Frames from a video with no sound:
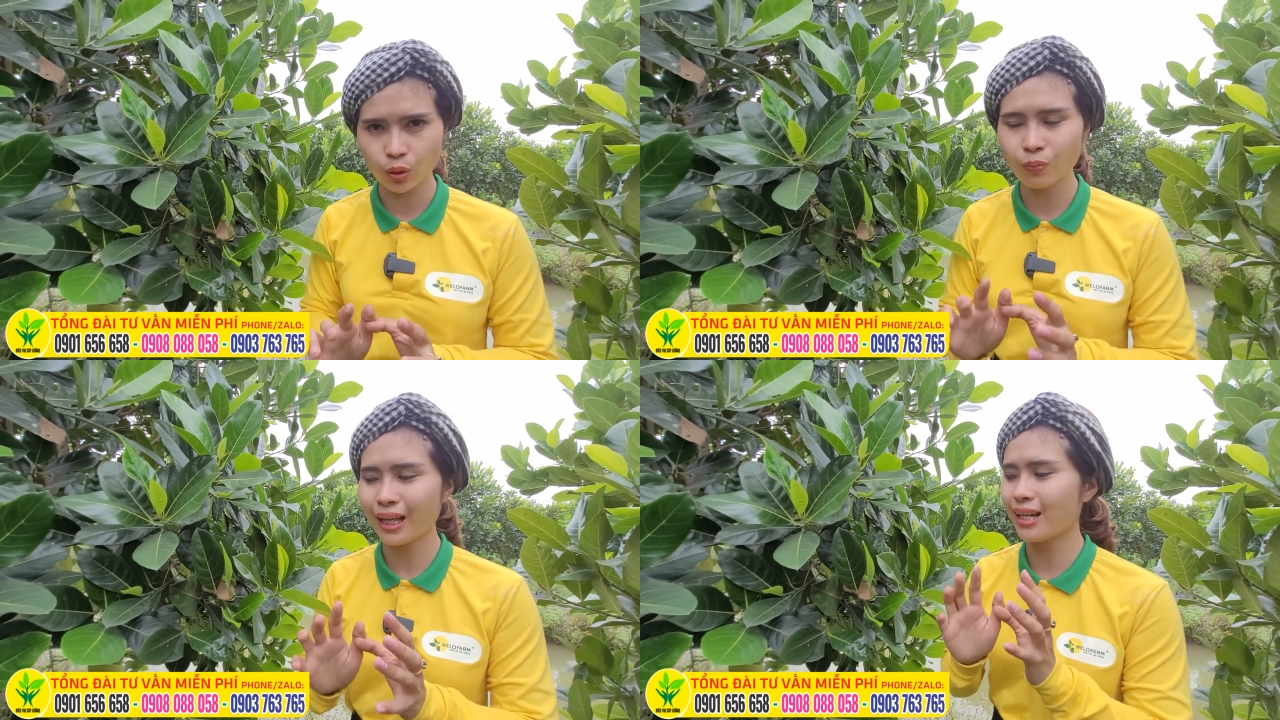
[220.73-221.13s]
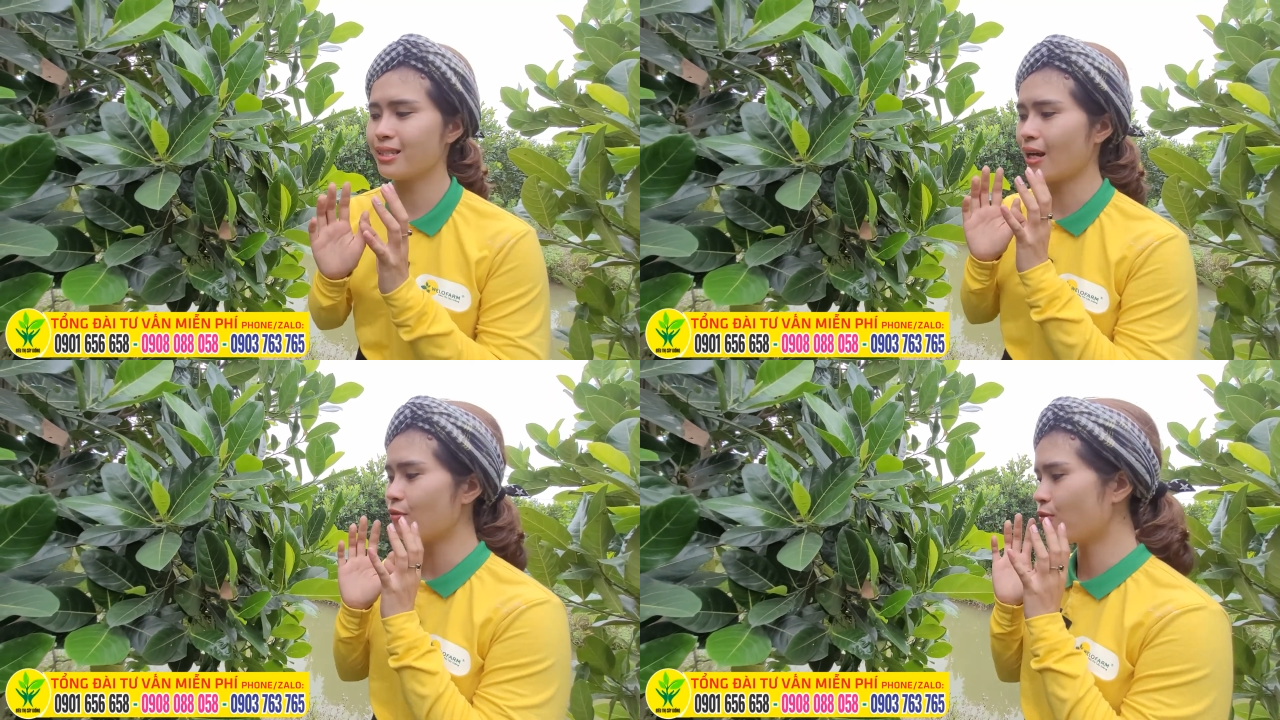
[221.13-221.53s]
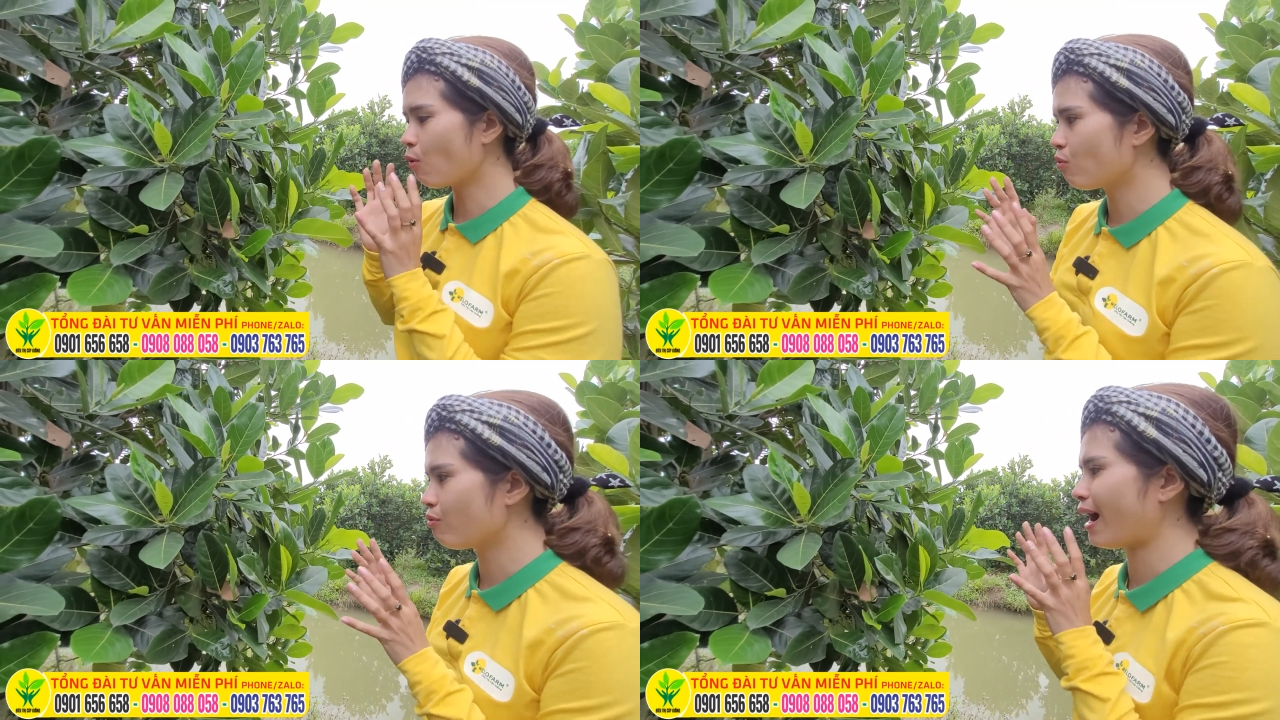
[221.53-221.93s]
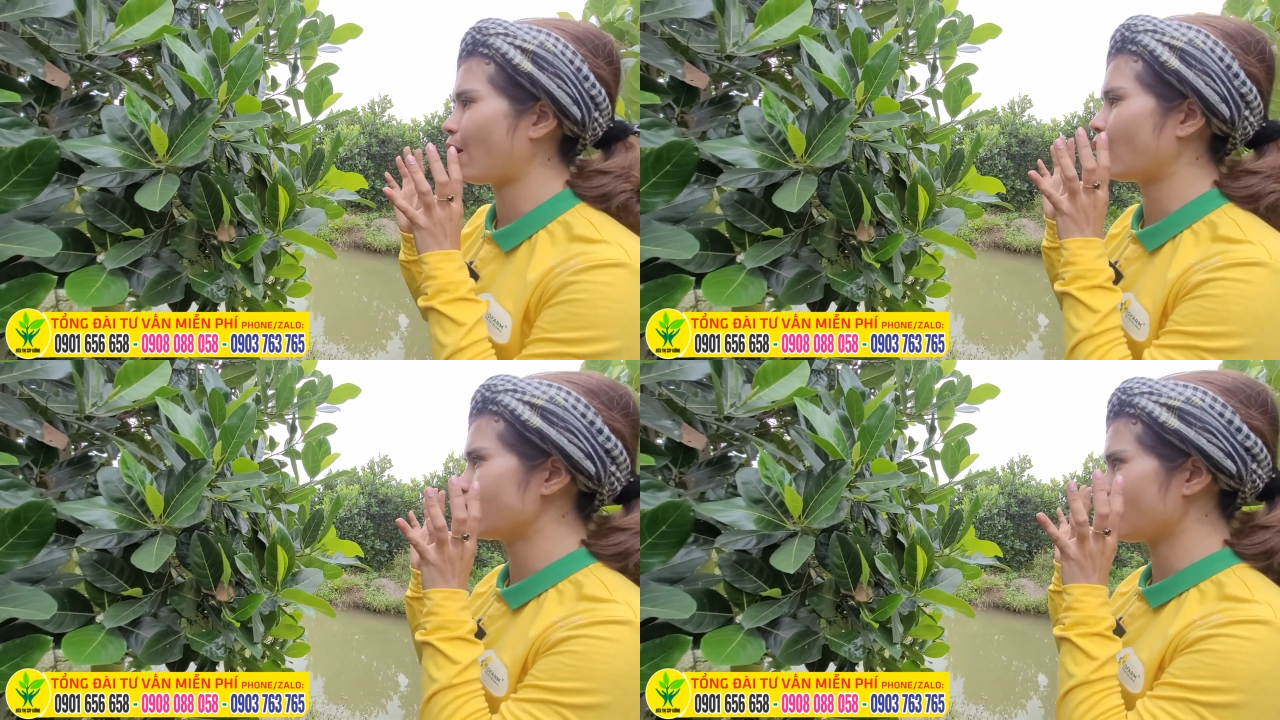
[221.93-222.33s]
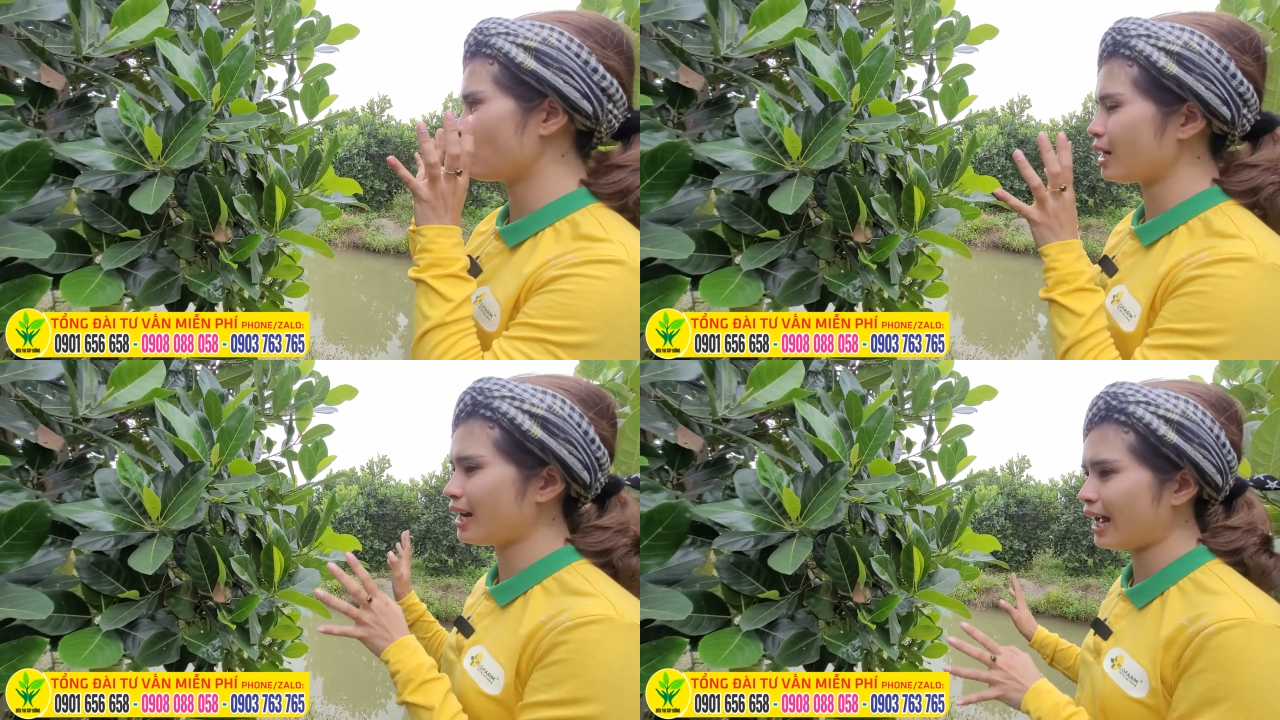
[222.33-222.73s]
Chúng ta sẽ phun vào ở trong
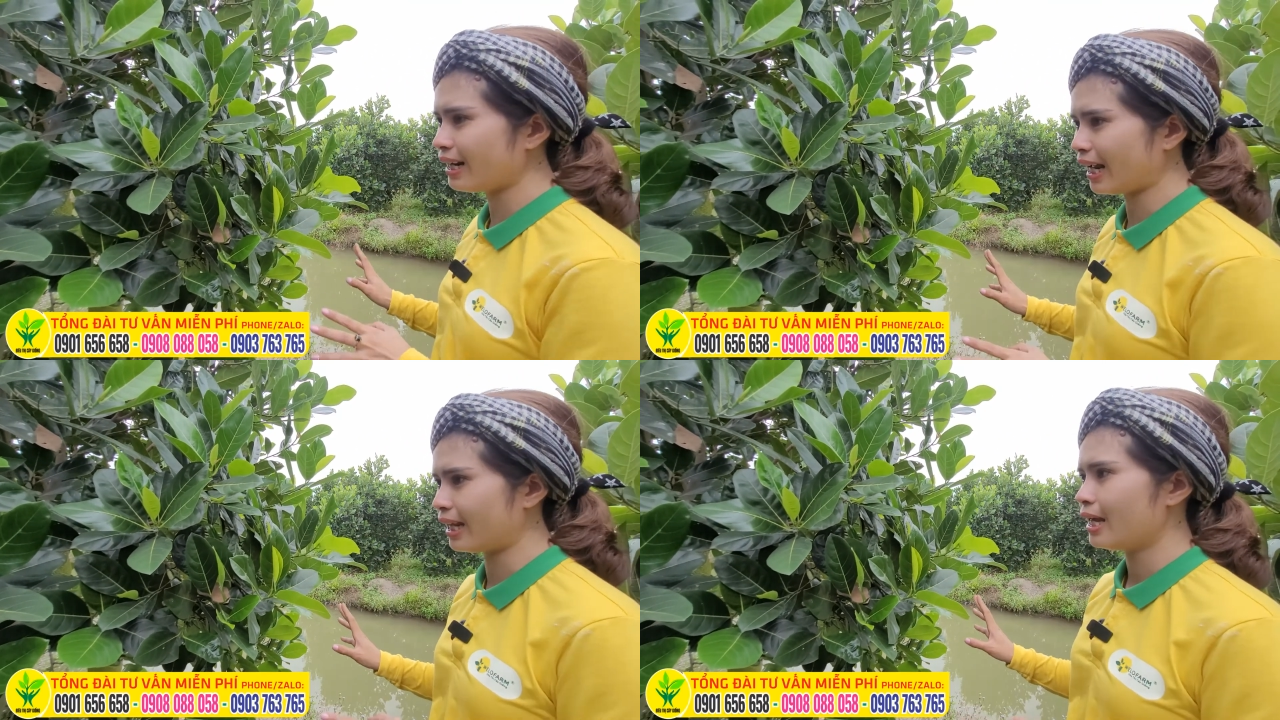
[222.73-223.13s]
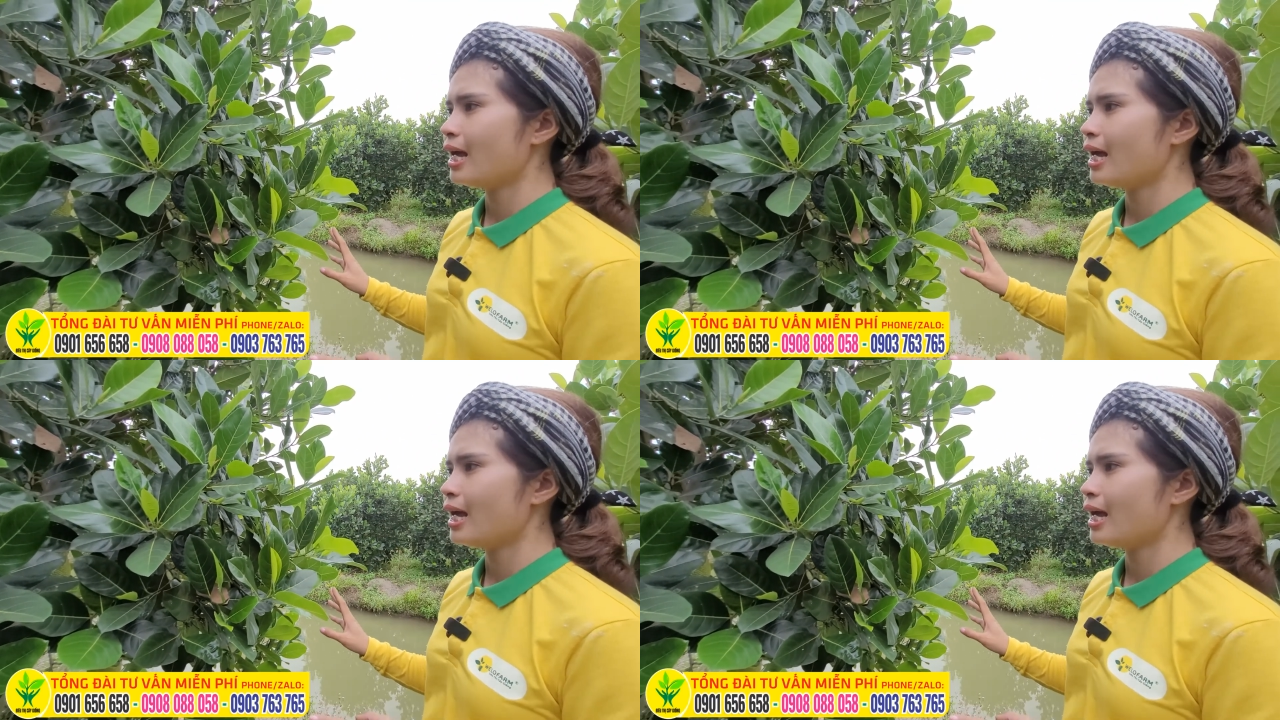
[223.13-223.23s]
cái lá này